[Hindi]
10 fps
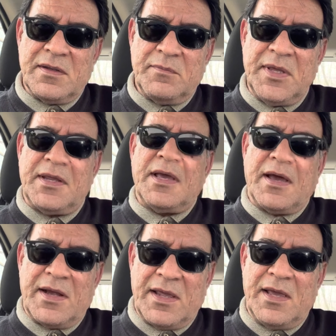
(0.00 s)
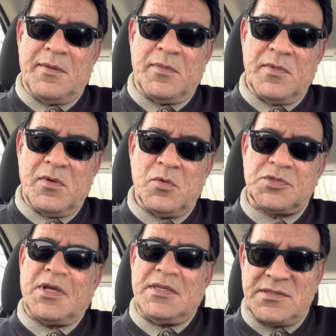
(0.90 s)
फिर क्या करेंगे आप
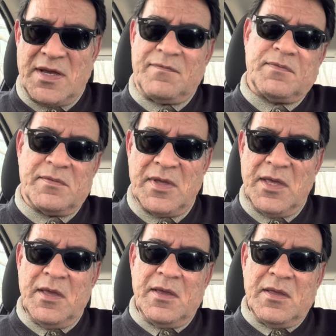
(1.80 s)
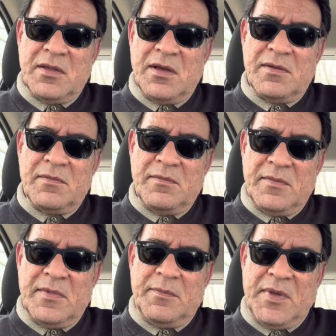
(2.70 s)
उसका इंसाफ
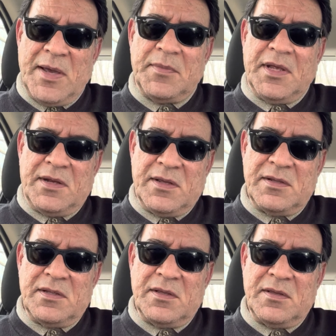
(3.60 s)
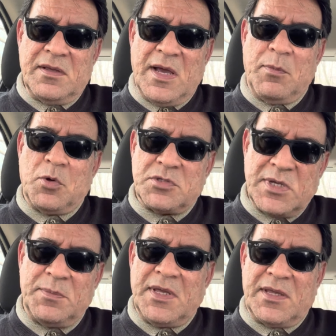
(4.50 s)
भी आप देखना आप लोग
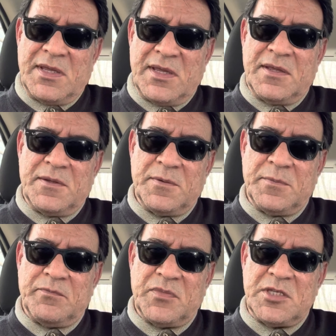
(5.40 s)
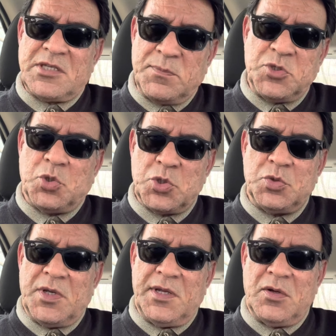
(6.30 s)
सब देखेंगे सब चोर
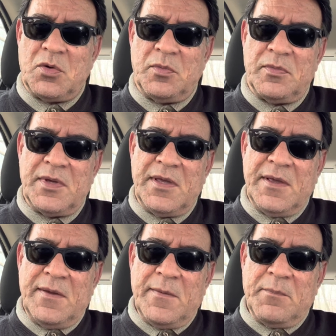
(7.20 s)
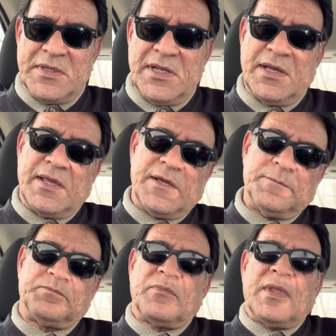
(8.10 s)
जो है इनको पता
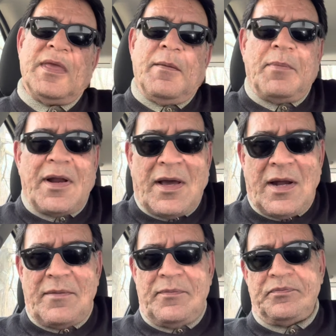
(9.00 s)
लगेगा बहरहाल